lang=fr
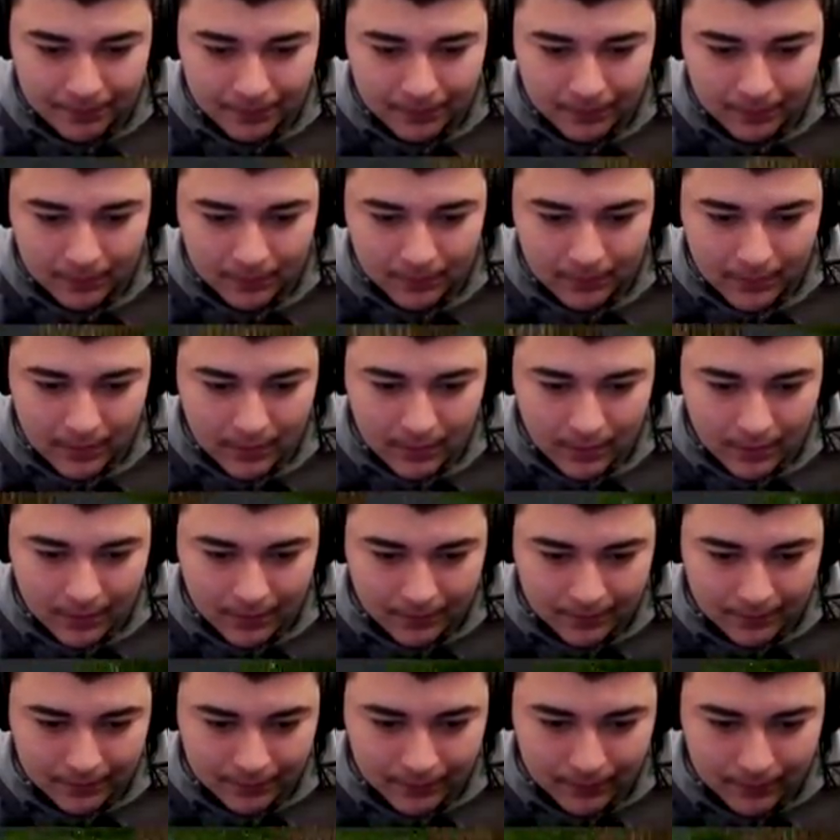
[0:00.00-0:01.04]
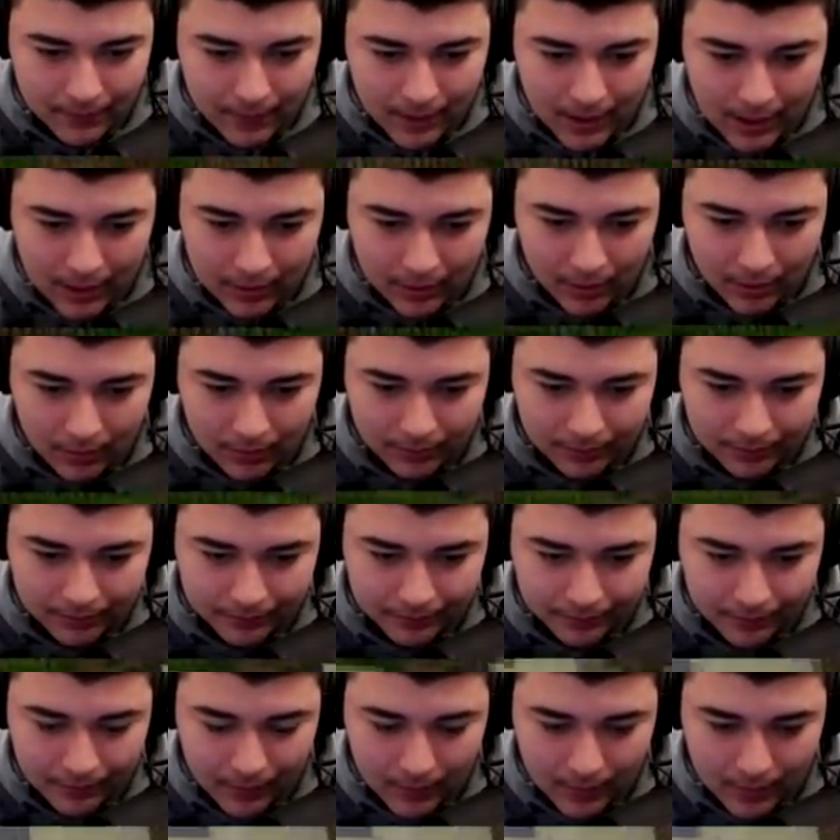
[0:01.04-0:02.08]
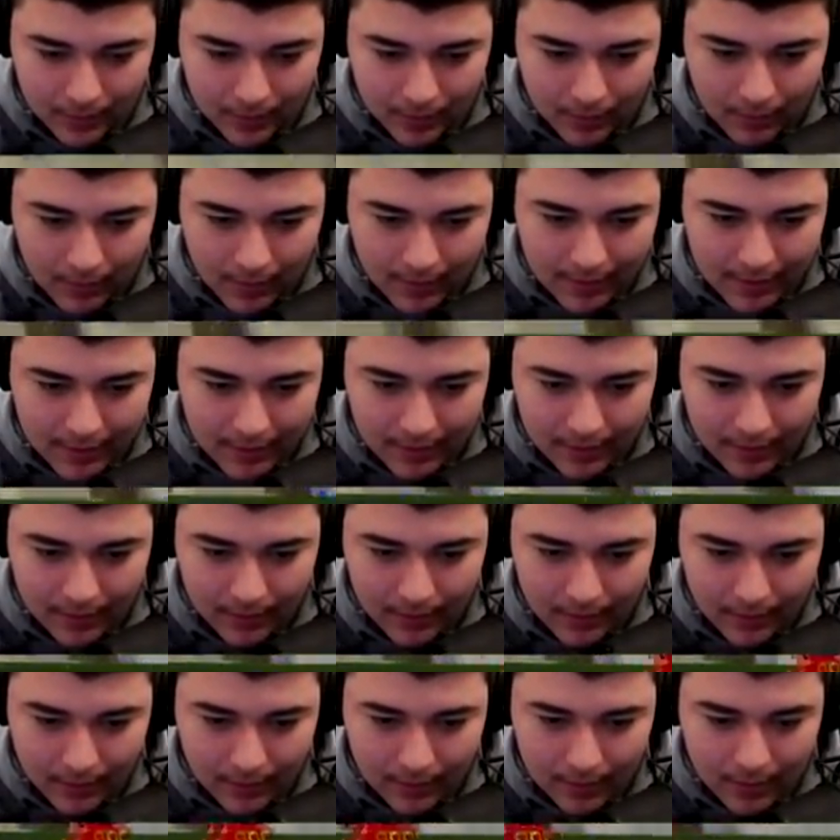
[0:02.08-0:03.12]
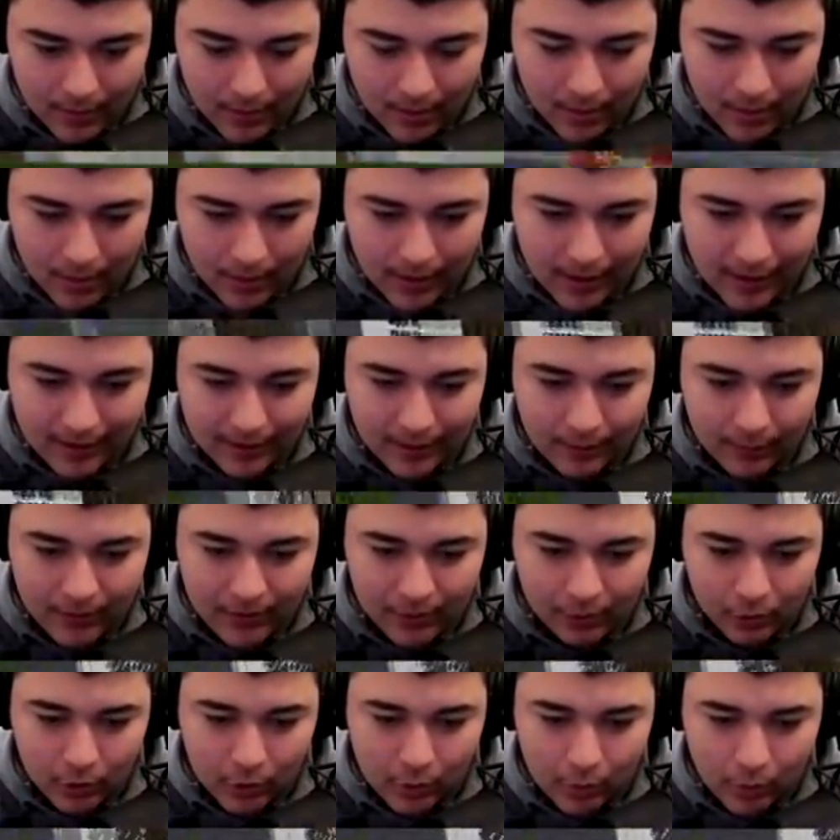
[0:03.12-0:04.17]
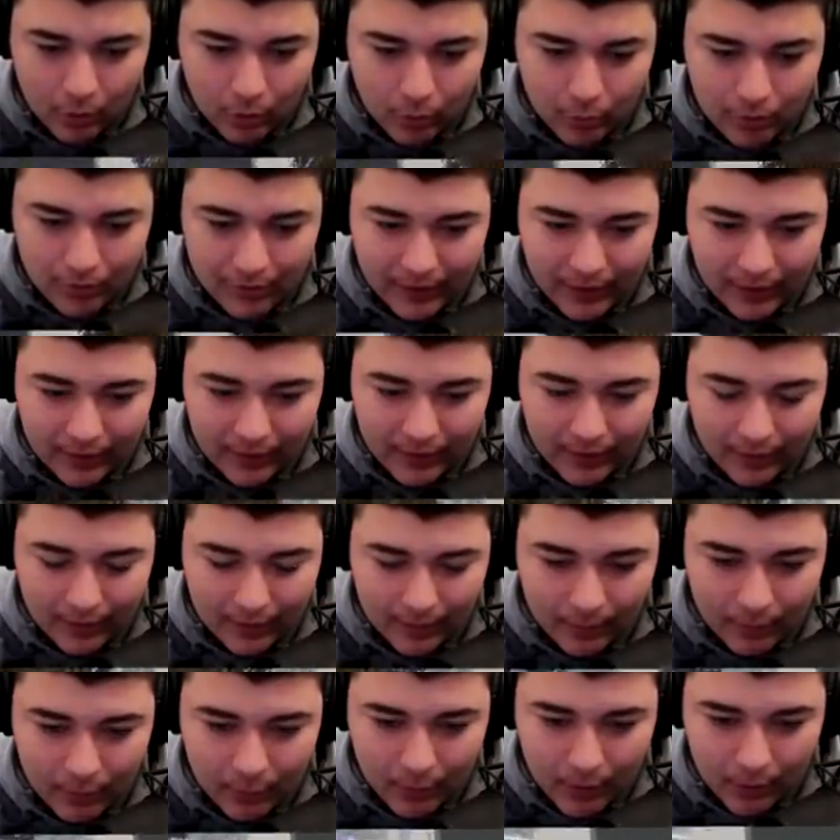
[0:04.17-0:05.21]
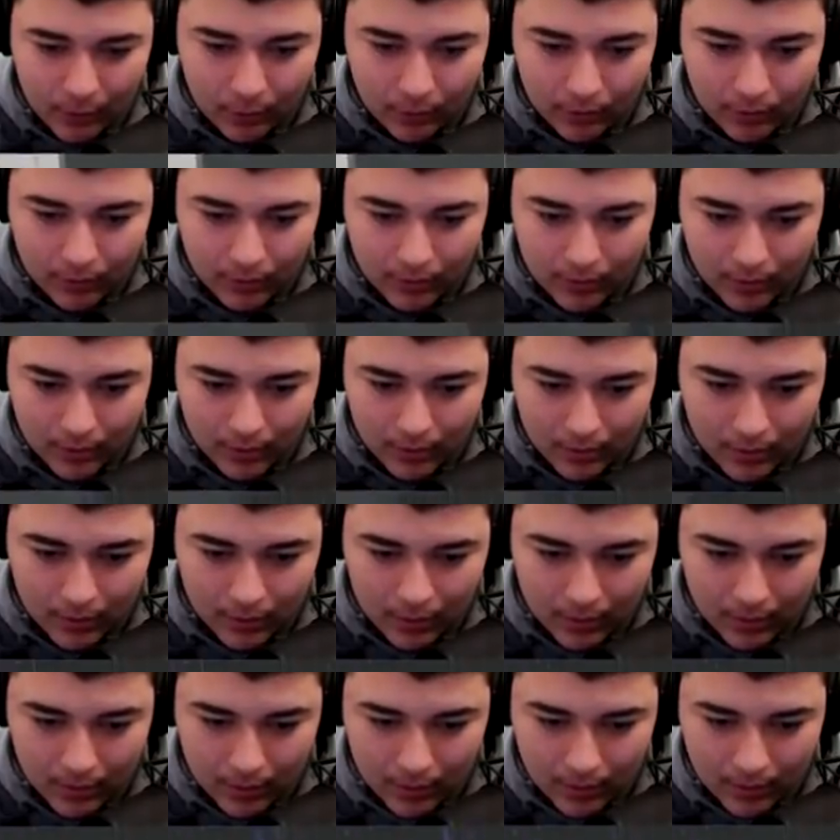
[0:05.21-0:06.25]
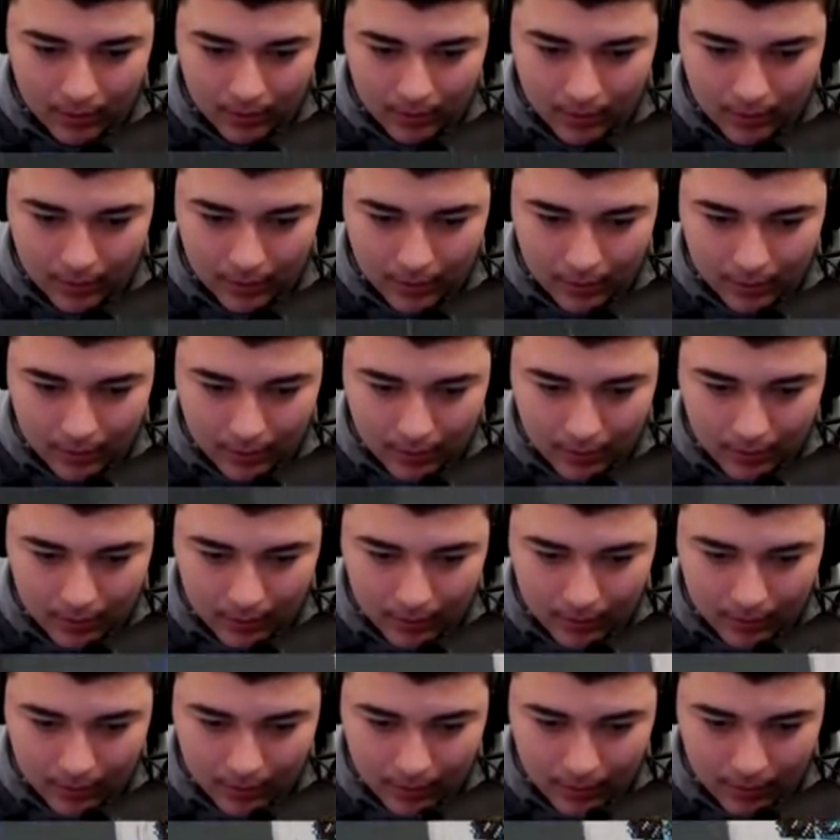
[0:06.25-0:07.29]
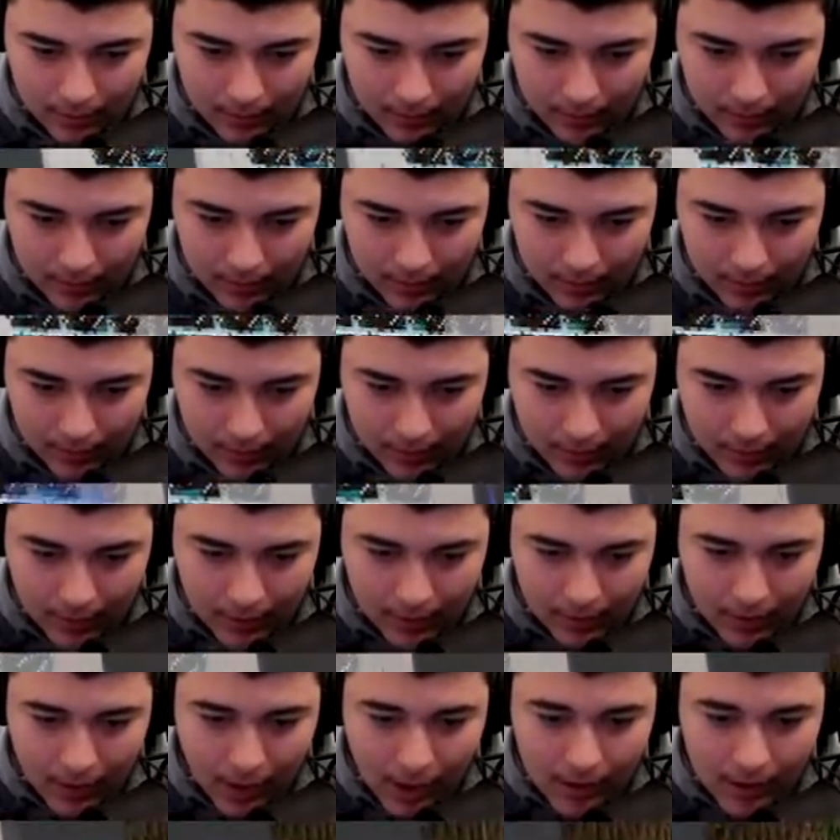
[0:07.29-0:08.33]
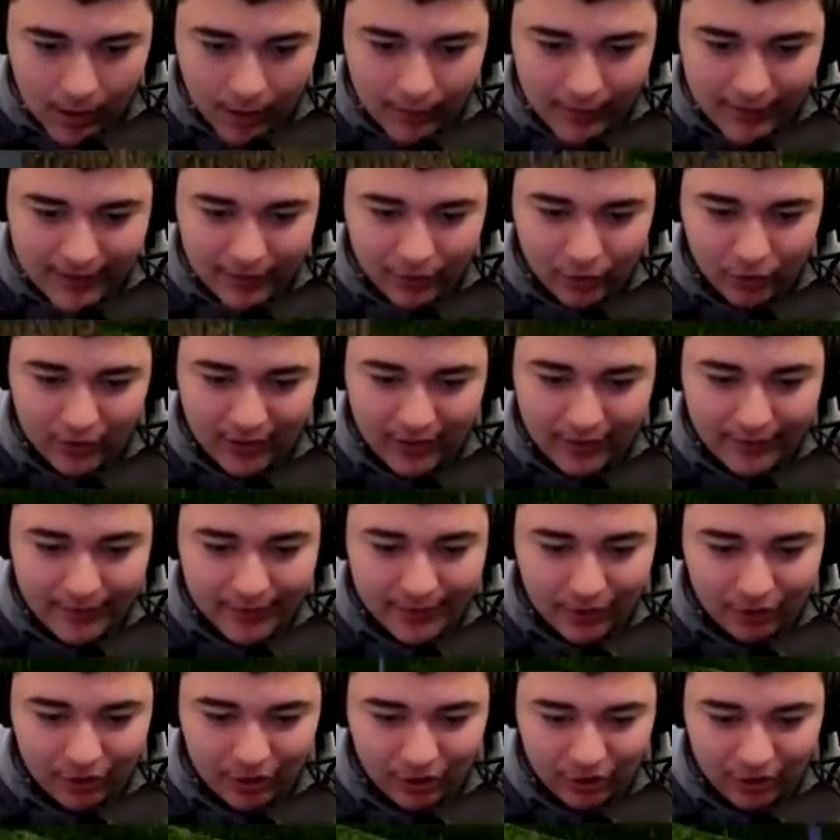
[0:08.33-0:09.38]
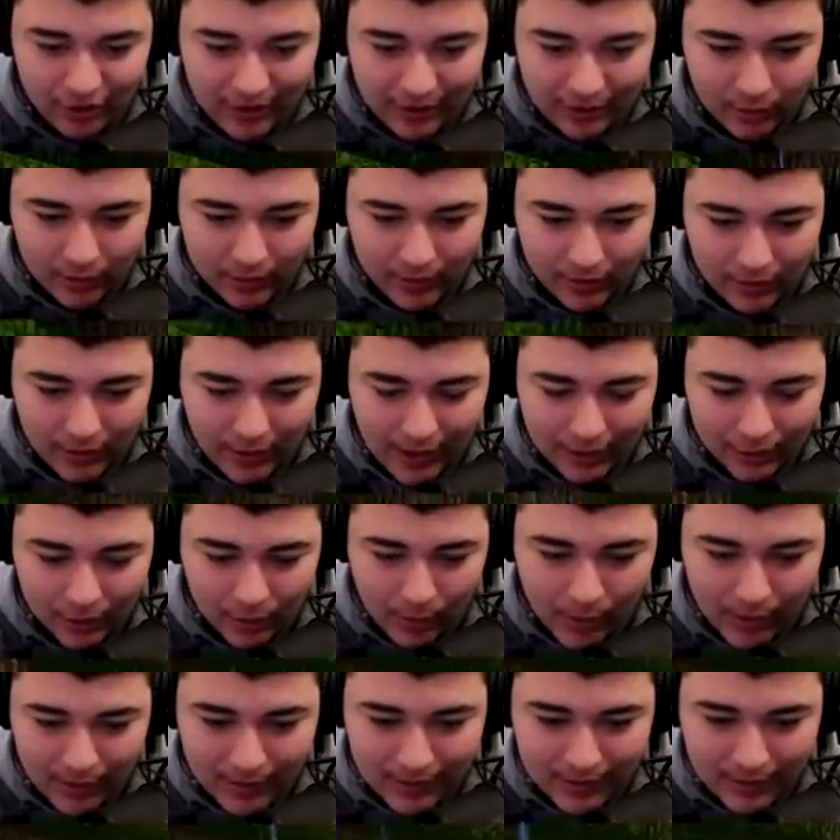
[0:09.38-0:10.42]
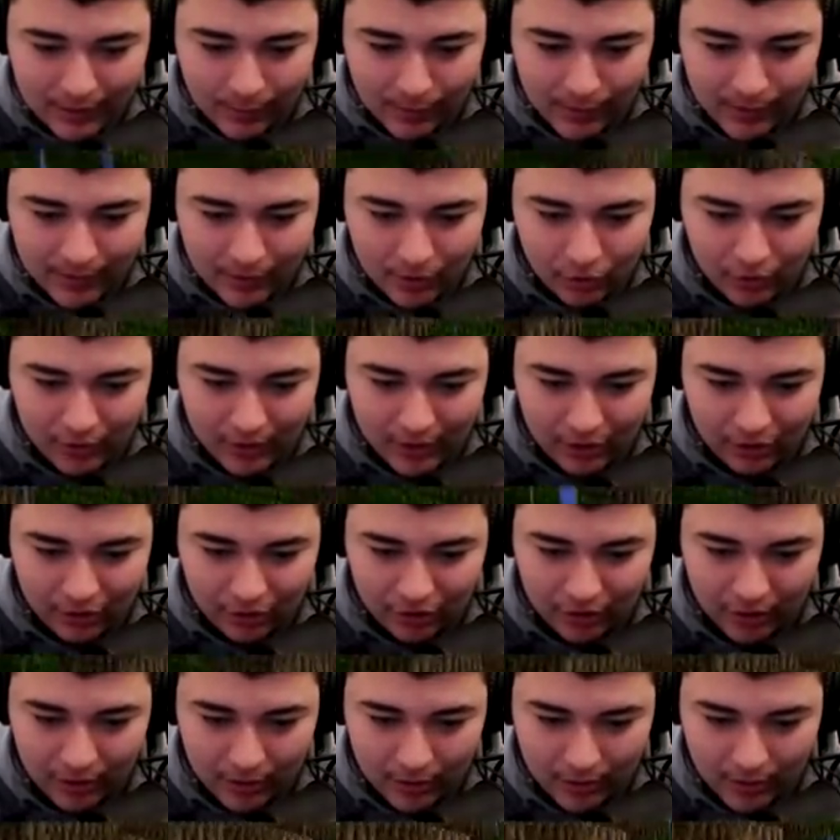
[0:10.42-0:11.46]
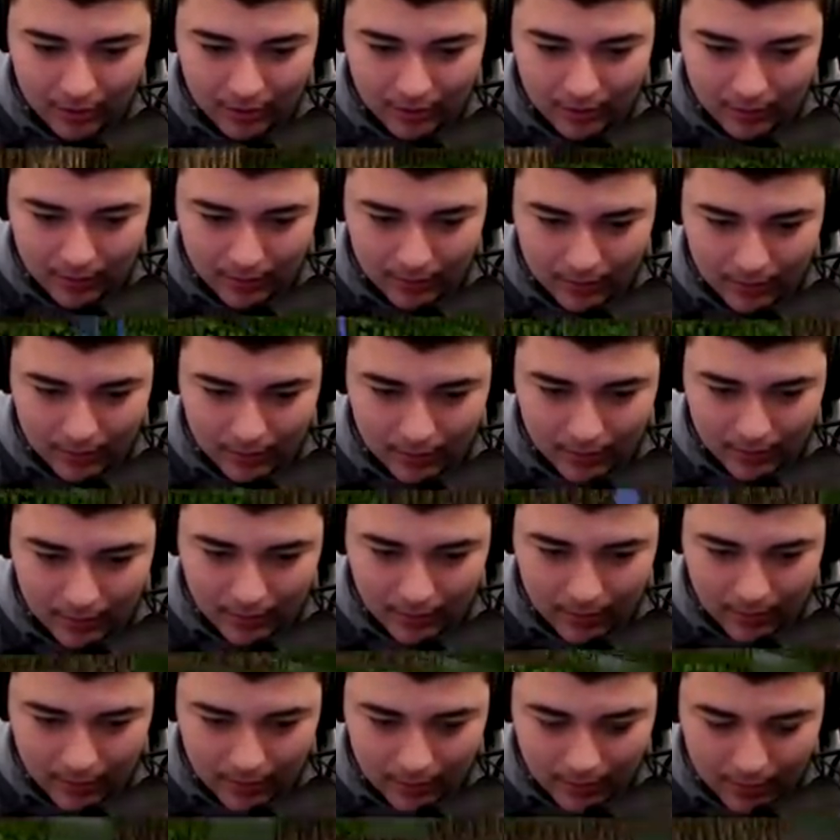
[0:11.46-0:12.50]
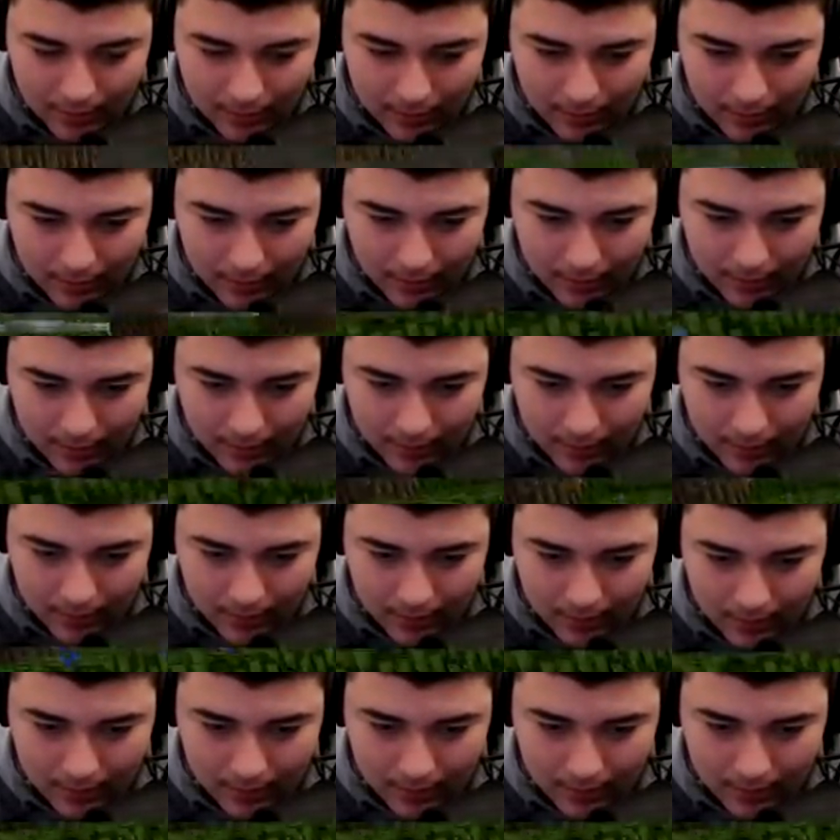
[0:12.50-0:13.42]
Allez, on arrive Attends, vas-y, vas-y Casse un petit truc pour qu'on puisse t'arrêter, casse un petit peu la route. non Ma voiture Non, non, vas-y, je te viens la chercher. Attends, attends, attends-moi ici, attends-moi ici, je vais te la chercher. va me la chercher